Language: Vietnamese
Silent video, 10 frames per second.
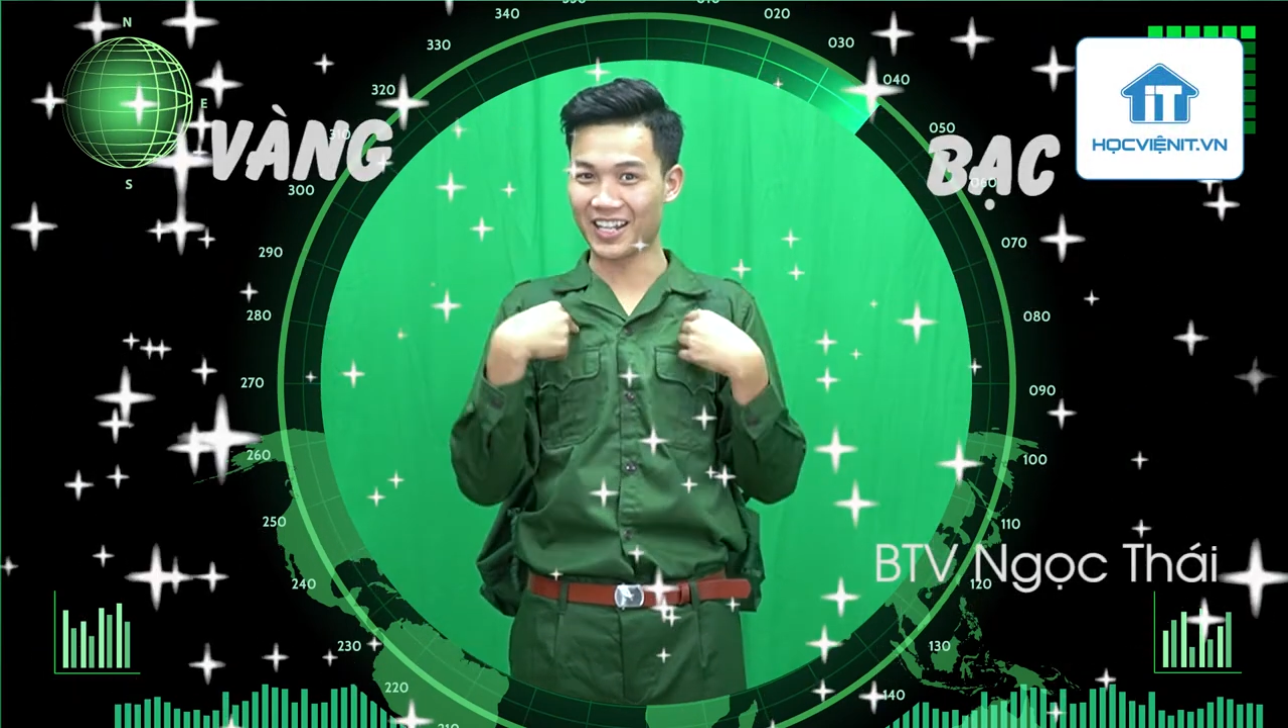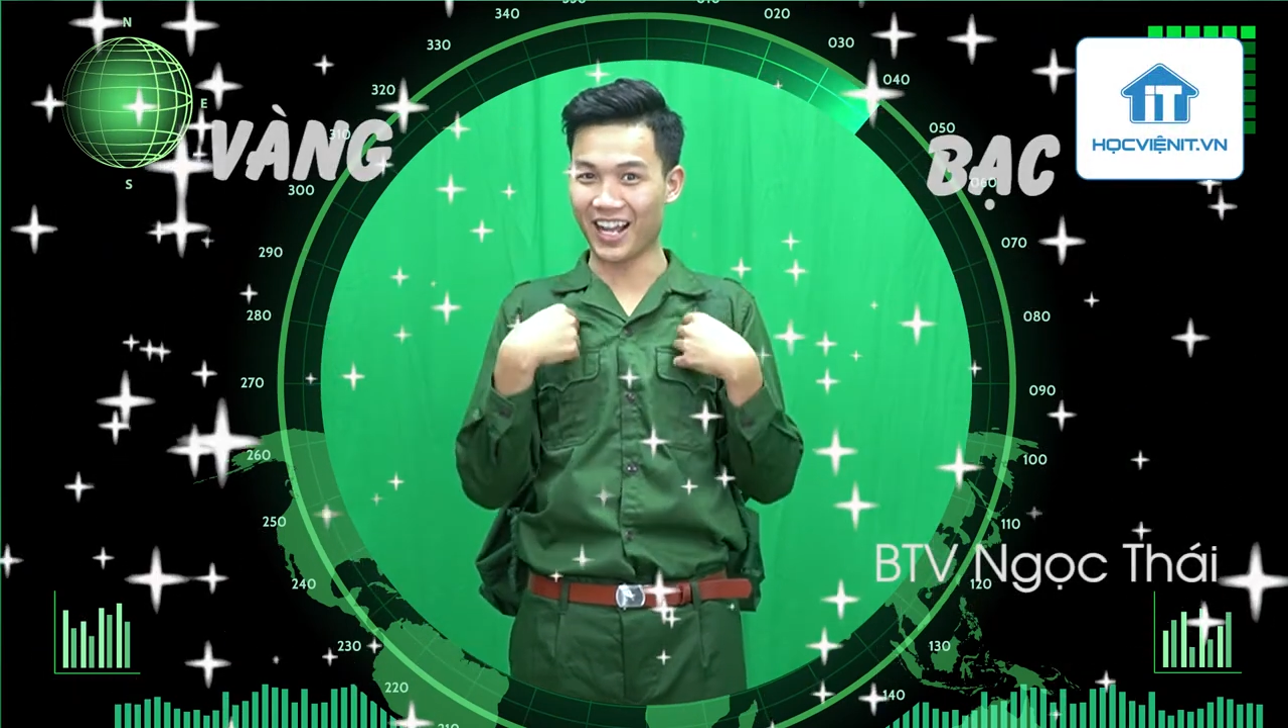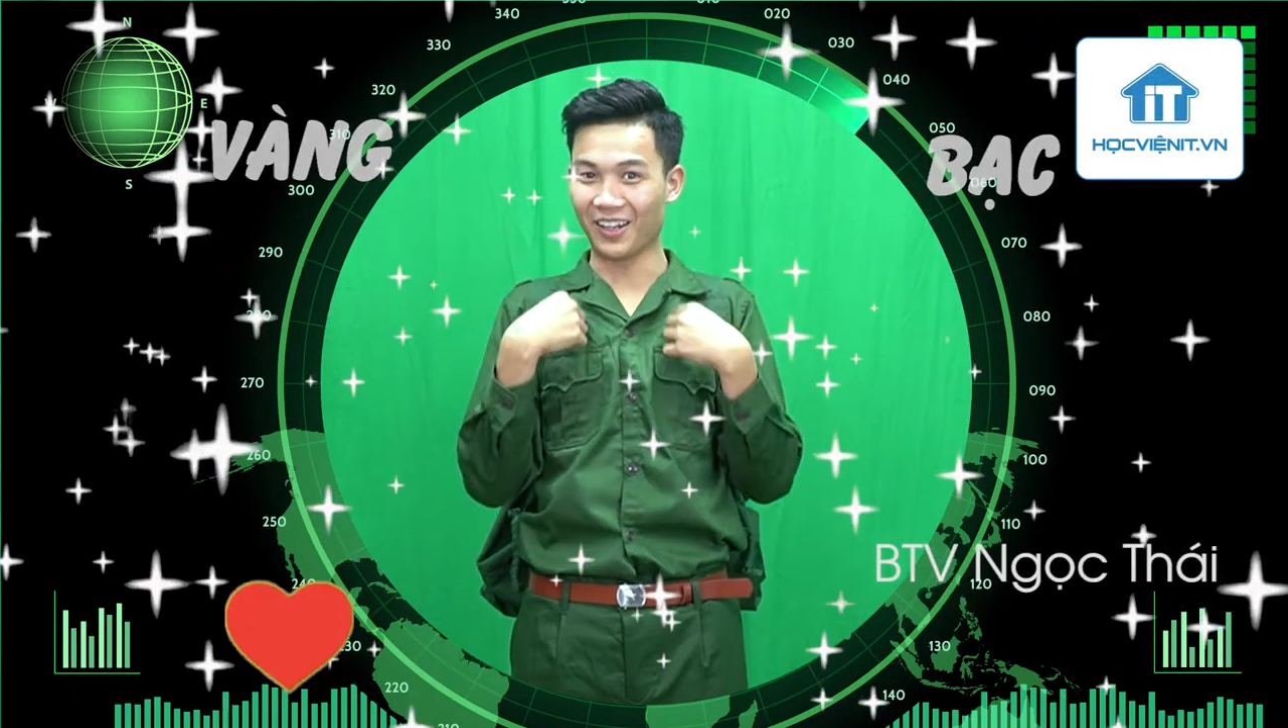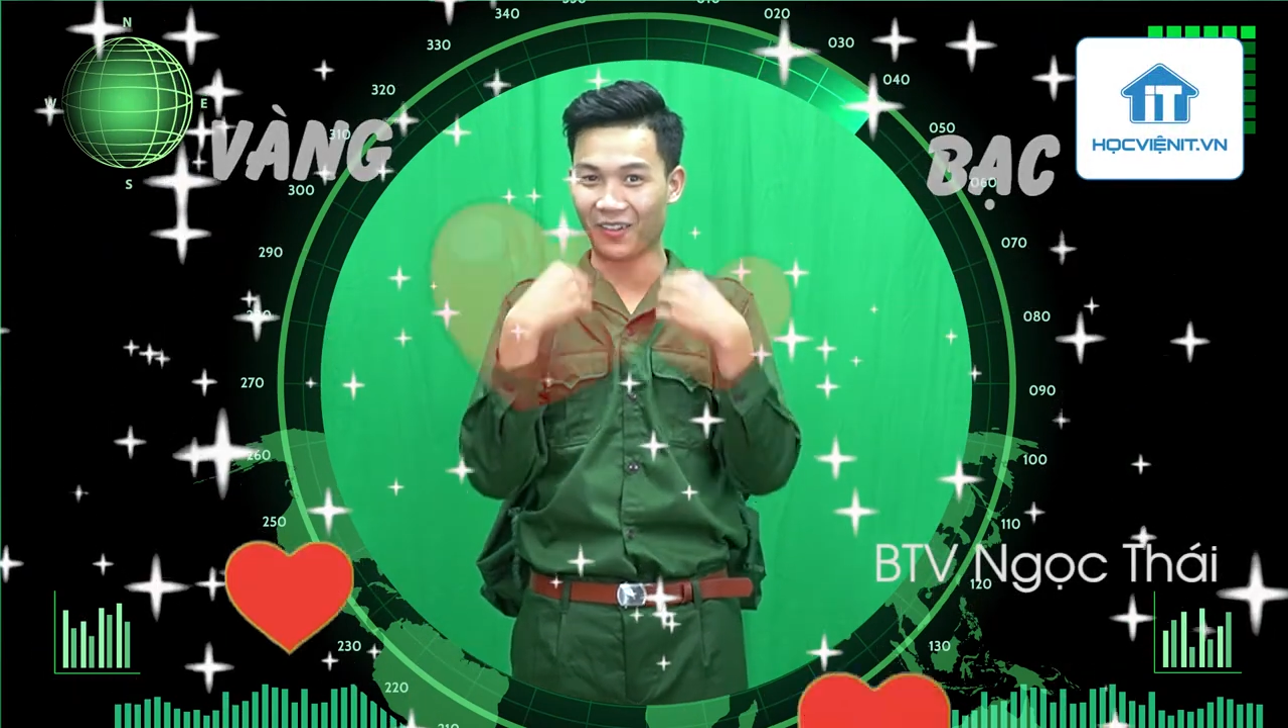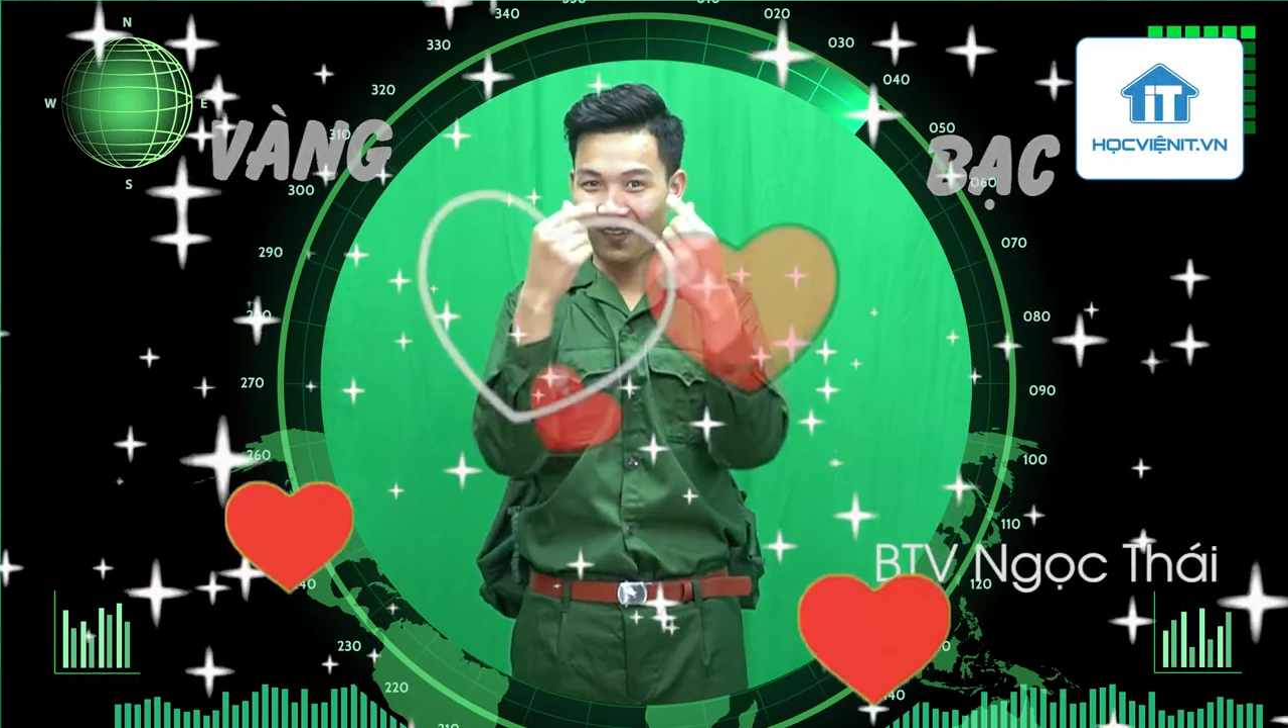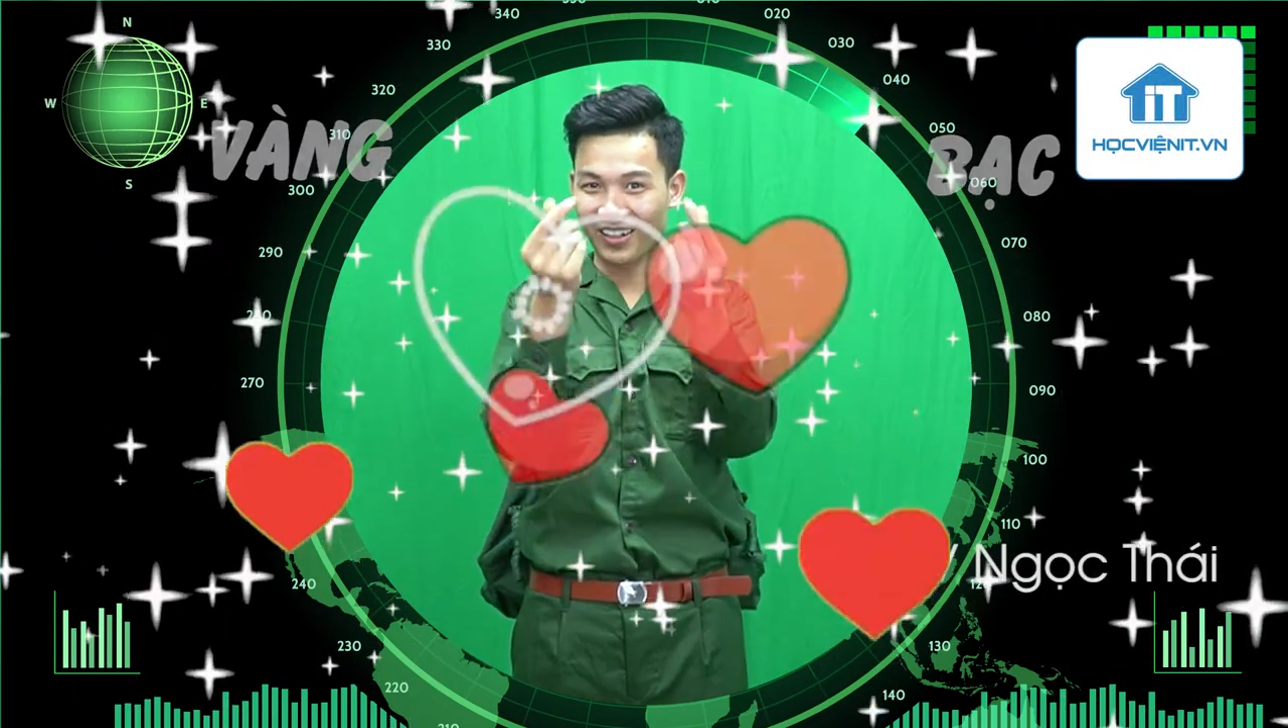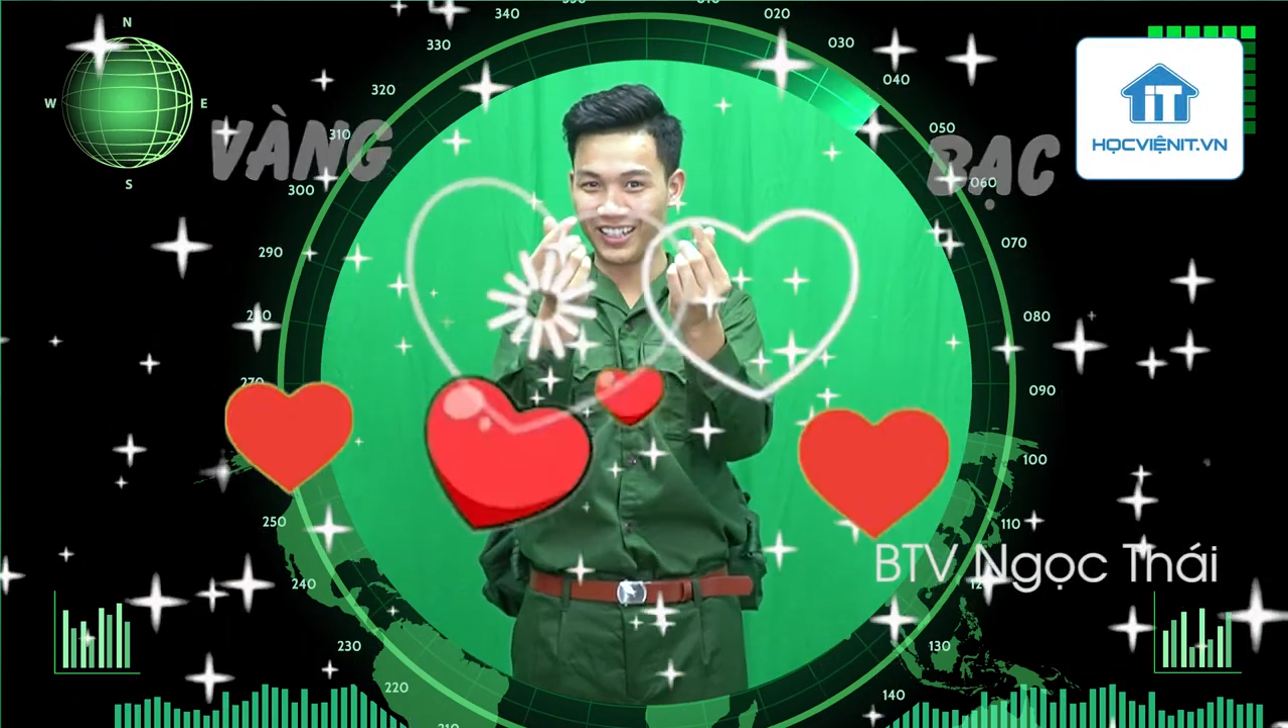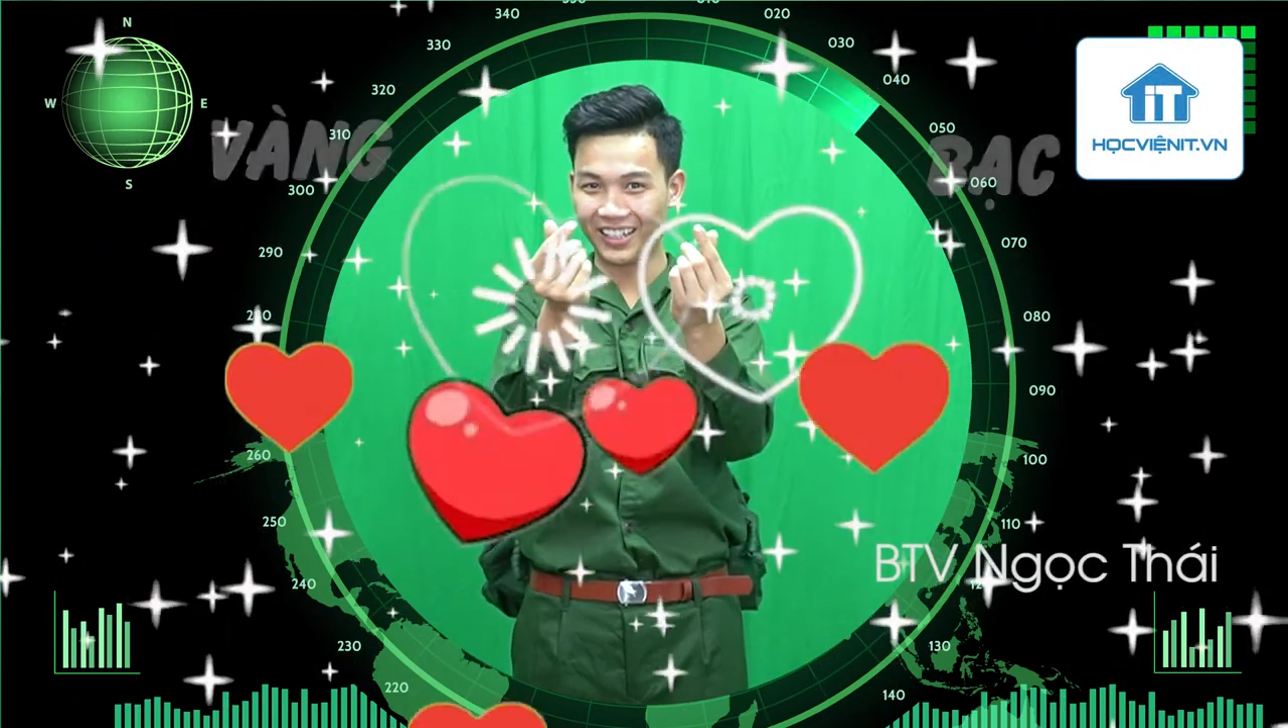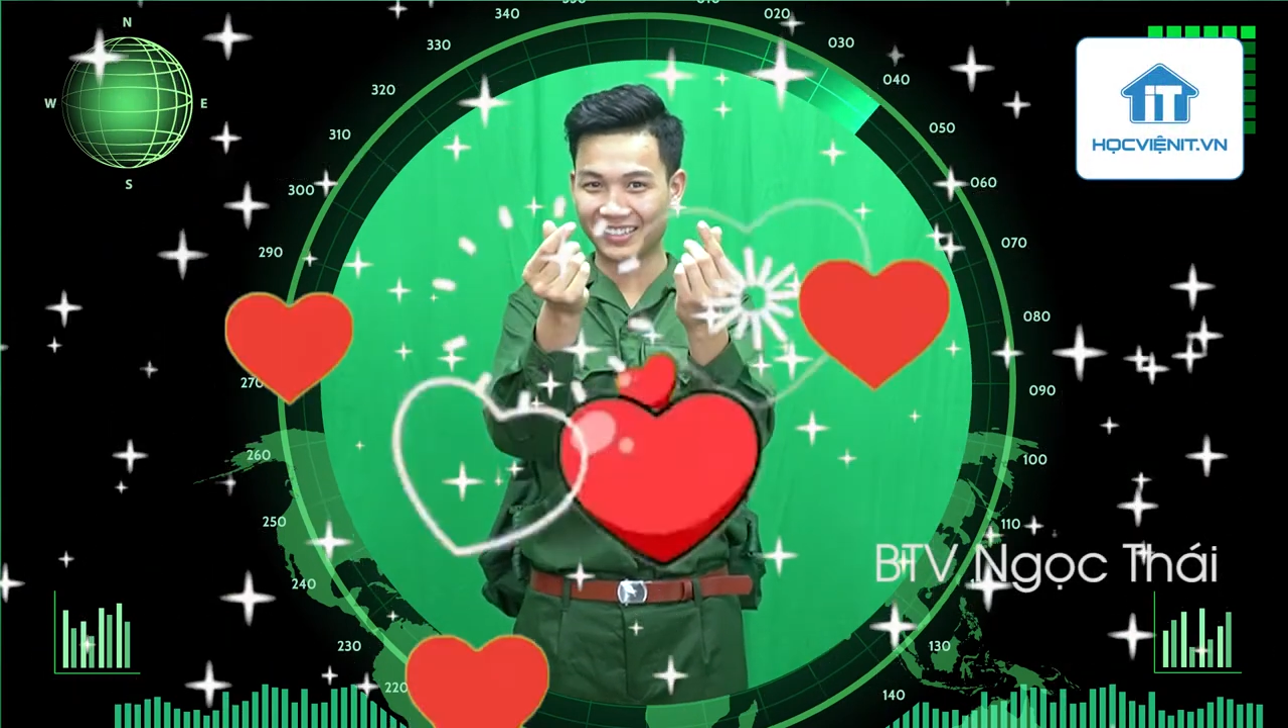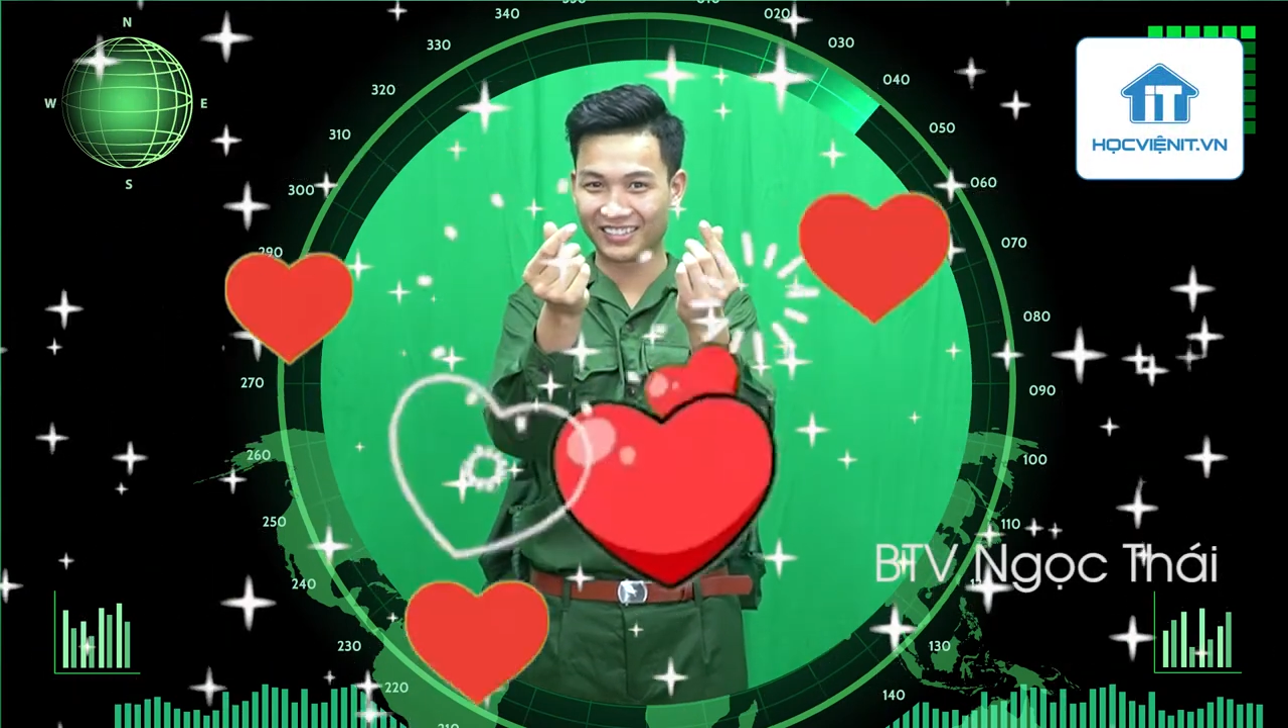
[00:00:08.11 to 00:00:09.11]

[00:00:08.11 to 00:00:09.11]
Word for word: chàng quân nhân